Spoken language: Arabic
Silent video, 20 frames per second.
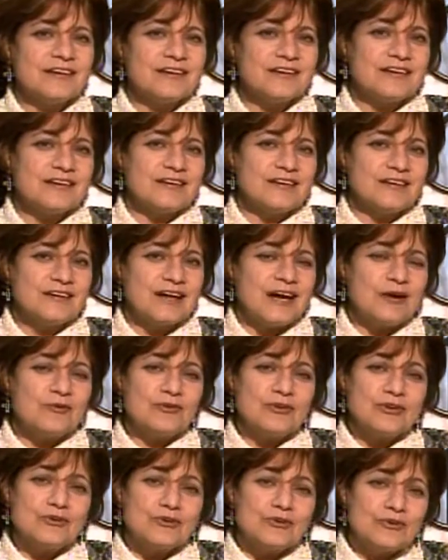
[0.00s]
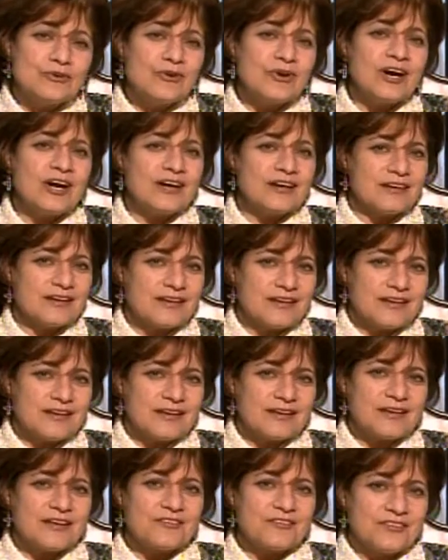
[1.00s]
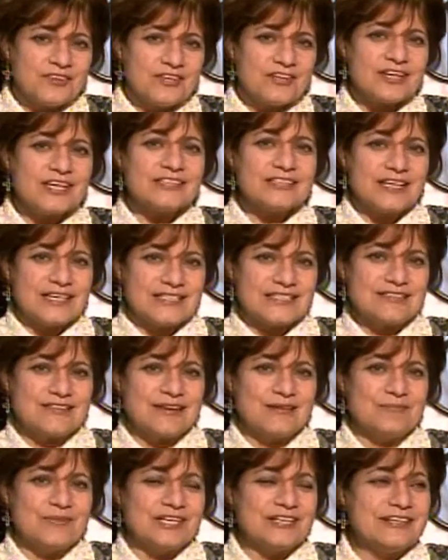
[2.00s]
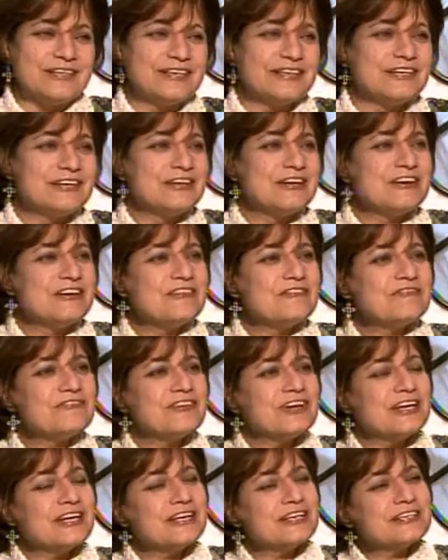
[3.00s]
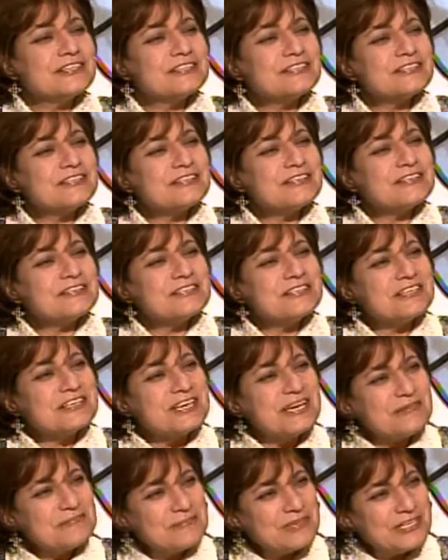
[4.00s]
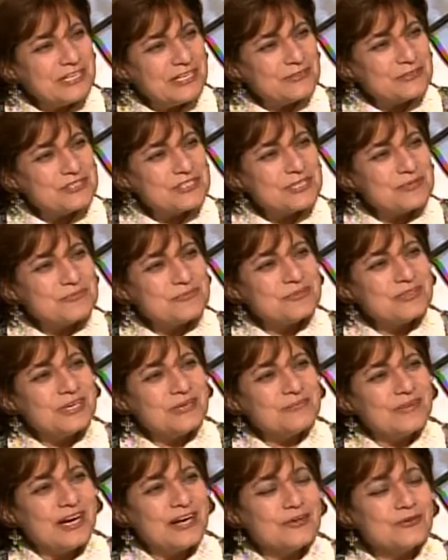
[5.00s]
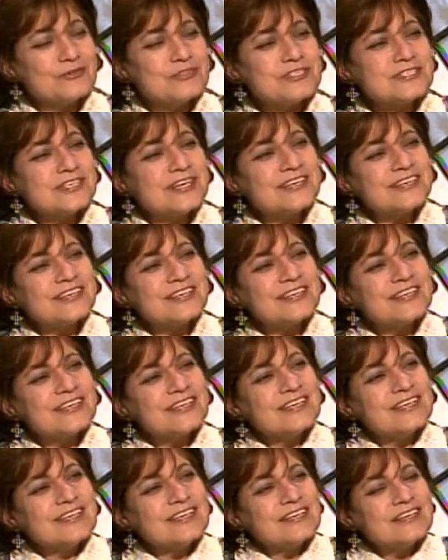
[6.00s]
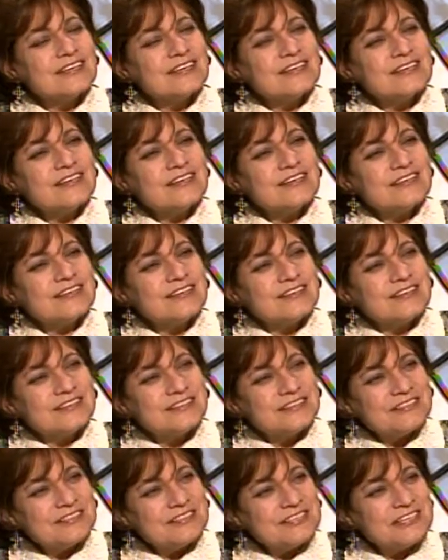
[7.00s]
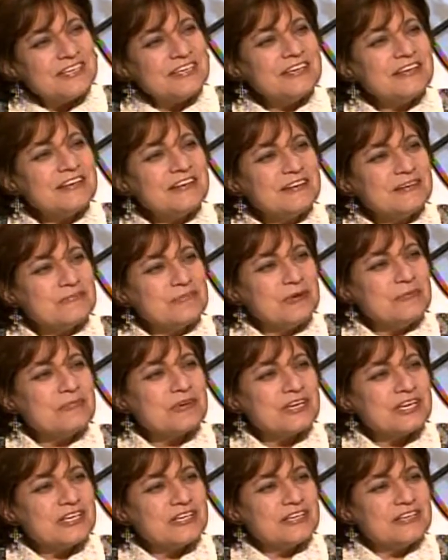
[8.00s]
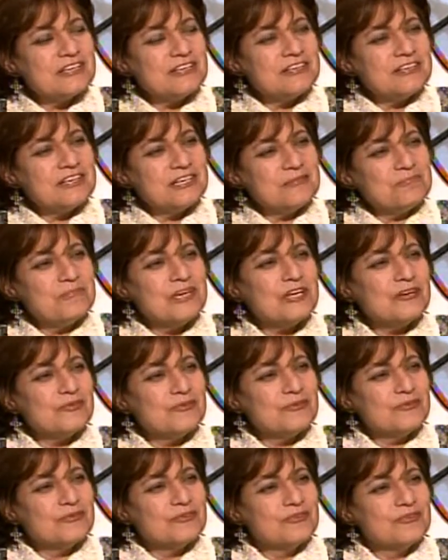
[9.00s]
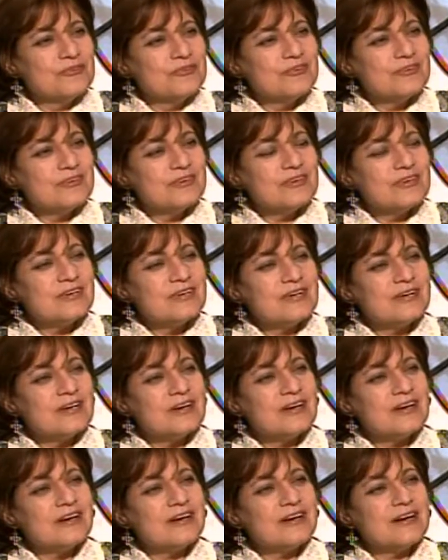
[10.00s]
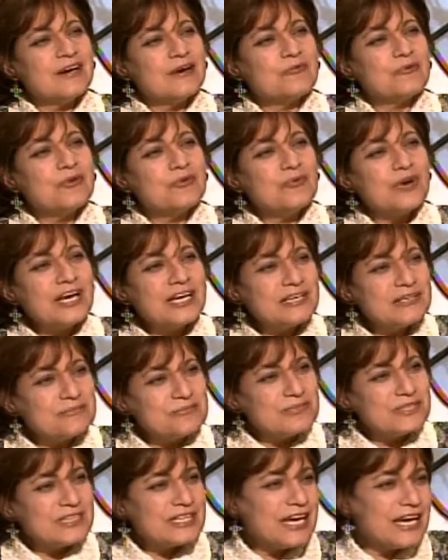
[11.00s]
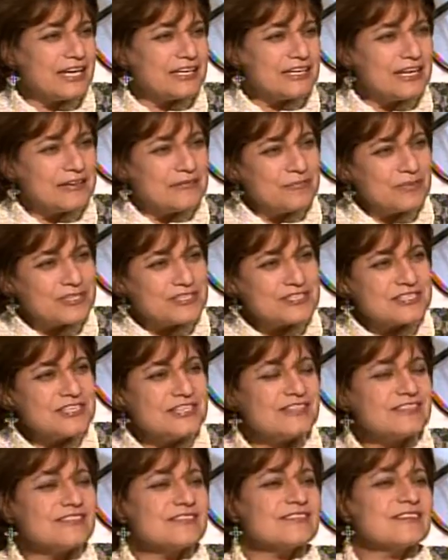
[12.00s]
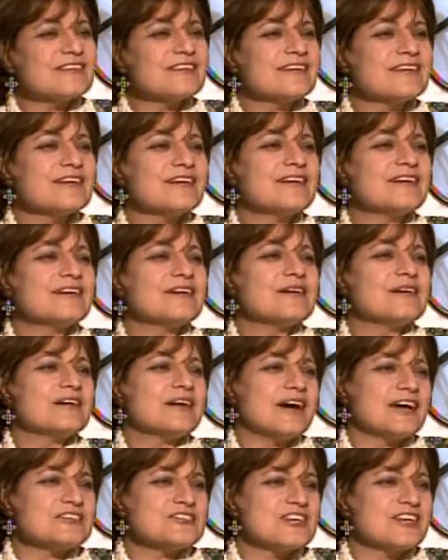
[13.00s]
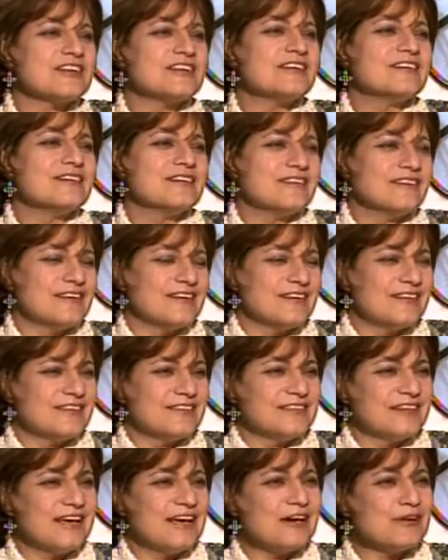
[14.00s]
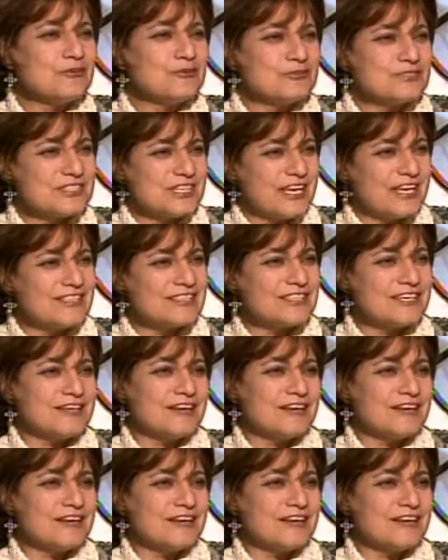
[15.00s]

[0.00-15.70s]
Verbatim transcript: آه، او اللؤلؤه كثيره الثمن فنكمل يا قدسابونا مع قدسك آه، ايه اللي ممكن نعمله أو الواجب بتاعنا البسيط عشان نأخذ هذه